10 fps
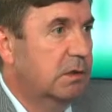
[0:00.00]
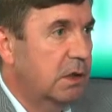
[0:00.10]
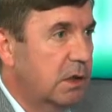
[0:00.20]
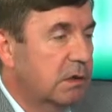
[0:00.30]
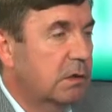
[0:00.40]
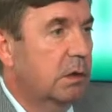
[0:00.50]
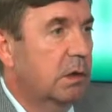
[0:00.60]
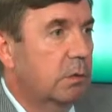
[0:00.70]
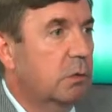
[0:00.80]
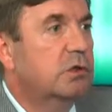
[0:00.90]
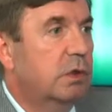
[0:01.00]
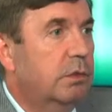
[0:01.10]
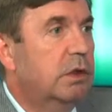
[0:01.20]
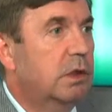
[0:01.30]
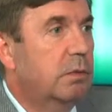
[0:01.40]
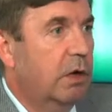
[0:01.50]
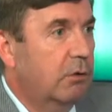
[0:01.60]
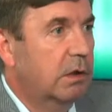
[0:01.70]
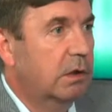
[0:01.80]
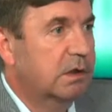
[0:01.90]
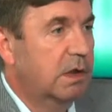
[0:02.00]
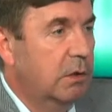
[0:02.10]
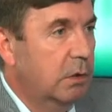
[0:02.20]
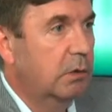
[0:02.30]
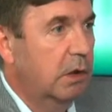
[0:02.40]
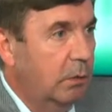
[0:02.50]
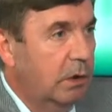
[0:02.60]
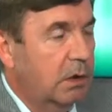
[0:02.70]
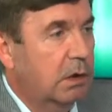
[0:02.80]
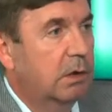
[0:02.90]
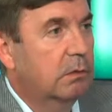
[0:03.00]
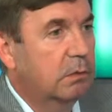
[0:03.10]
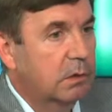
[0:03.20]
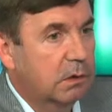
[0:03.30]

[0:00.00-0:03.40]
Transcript: средств может быть направлено на замену именно вот